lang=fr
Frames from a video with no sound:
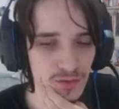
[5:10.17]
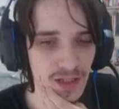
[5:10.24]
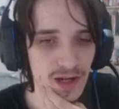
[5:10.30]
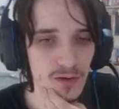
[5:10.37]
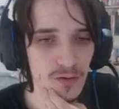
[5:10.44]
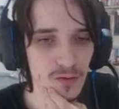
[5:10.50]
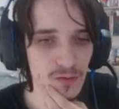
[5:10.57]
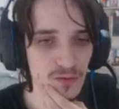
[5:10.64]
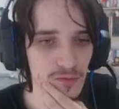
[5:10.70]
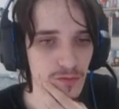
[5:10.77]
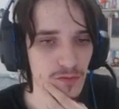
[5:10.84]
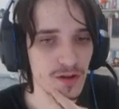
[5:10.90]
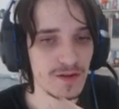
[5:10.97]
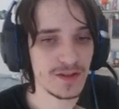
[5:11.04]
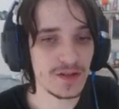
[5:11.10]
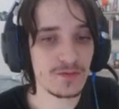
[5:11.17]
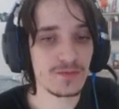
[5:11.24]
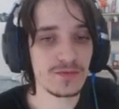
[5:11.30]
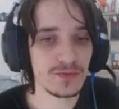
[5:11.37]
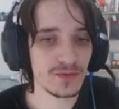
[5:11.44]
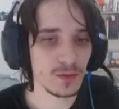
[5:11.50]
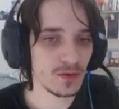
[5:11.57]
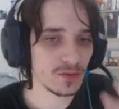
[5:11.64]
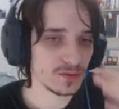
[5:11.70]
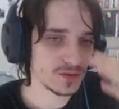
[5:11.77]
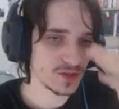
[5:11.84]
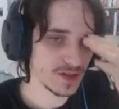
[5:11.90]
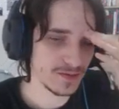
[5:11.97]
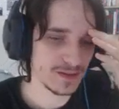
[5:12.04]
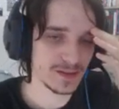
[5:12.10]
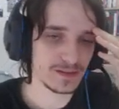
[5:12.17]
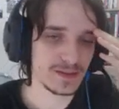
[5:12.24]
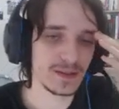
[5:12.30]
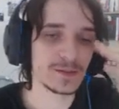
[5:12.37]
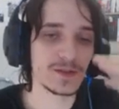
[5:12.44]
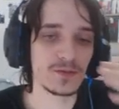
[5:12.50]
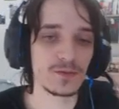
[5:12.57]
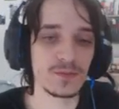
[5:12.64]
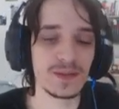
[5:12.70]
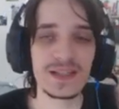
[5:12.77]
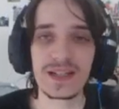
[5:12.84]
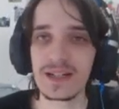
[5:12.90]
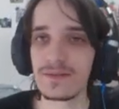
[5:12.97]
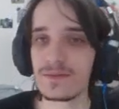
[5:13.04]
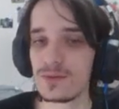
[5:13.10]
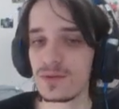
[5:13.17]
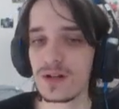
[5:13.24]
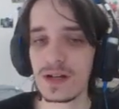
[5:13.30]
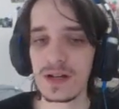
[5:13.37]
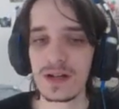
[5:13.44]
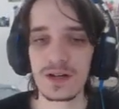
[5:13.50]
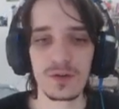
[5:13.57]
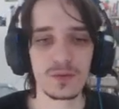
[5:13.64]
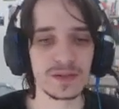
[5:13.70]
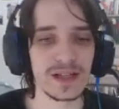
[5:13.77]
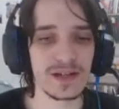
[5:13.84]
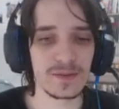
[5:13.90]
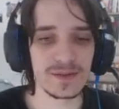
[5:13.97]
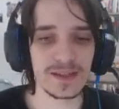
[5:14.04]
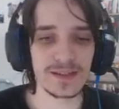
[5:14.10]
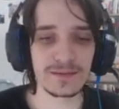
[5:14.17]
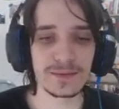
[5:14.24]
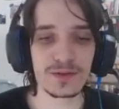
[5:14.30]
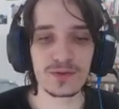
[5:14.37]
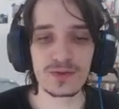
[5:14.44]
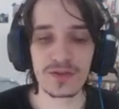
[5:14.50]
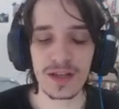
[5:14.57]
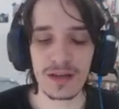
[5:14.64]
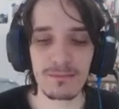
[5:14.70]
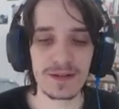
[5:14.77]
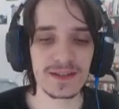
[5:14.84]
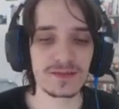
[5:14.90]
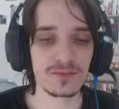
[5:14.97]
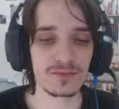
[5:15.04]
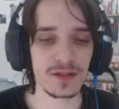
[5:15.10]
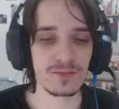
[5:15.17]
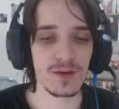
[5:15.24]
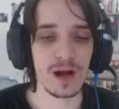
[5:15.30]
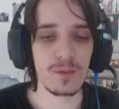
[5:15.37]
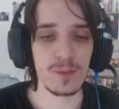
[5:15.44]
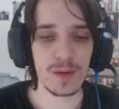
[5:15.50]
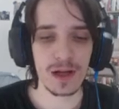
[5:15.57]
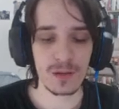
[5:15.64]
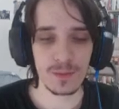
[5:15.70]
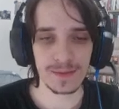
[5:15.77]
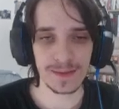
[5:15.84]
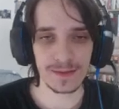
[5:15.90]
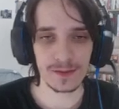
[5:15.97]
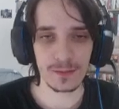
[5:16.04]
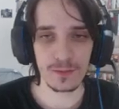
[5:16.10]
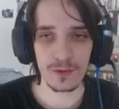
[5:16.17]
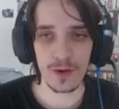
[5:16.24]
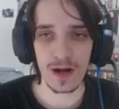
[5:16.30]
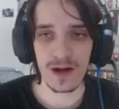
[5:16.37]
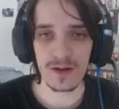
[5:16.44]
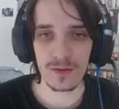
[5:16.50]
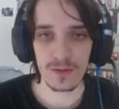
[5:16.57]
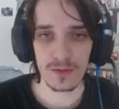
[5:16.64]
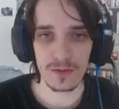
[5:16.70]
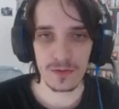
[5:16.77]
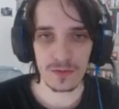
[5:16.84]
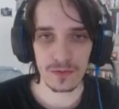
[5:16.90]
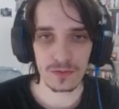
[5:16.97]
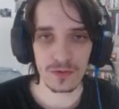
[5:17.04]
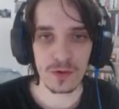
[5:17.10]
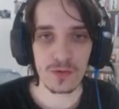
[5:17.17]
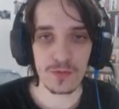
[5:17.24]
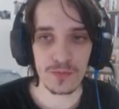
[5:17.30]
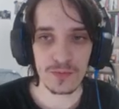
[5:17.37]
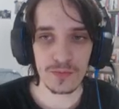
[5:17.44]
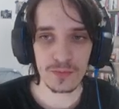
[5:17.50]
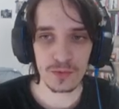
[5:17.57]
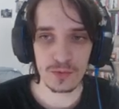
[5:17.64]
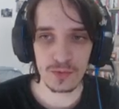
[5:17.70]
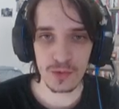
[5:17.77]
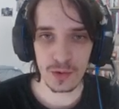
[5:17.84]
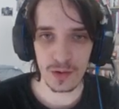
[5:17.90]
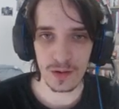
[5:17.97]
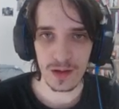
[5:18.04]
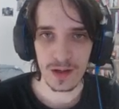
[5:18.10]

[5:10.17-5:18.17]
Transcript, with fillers: On a, euh, vous l'avez déjà vu sûrement, euh, j'avais fait une espèce de mini-review. On a 16 euh, minutes de gameplay si vous voulez voir à peu près à quoi ça ressemblera dans le futur.